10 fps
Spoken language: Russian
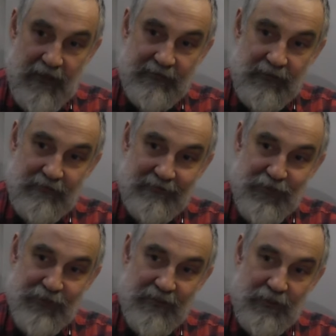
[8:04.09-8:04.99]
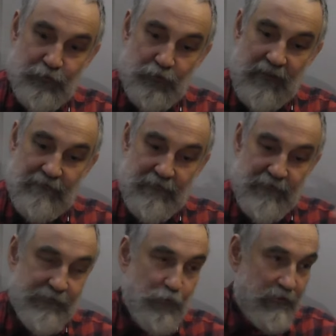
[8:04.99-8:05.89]
она начинает
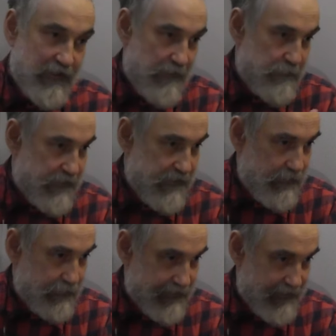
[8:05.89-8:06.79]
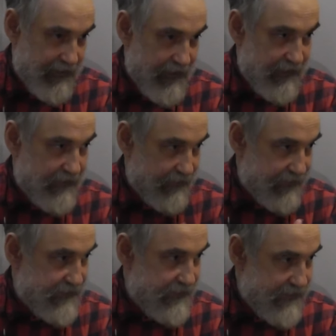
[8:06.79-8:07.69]
улавливать волны определенных
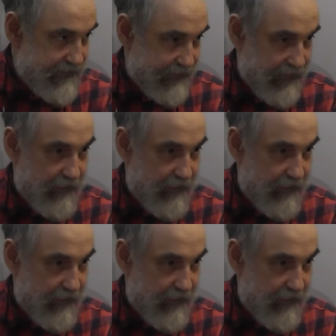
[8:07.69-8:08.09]
характеристик,